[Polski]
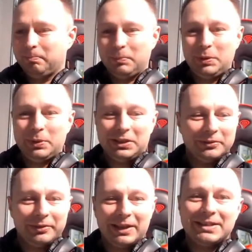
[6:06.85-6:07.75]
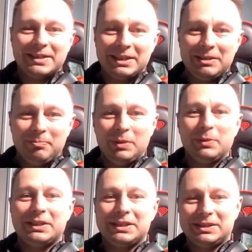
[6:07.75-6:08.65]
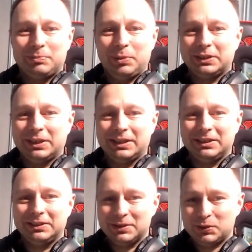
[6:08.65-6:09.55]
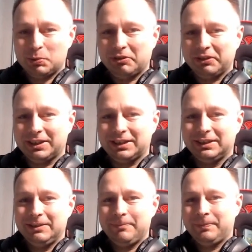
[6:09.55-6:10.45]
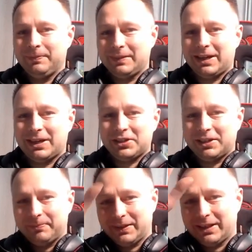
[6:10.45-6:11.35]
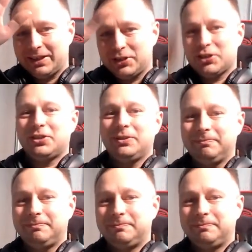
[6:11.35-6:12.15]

Miłych konferencji, miłych spotkań zoomowych. Na razie, hej, cześć.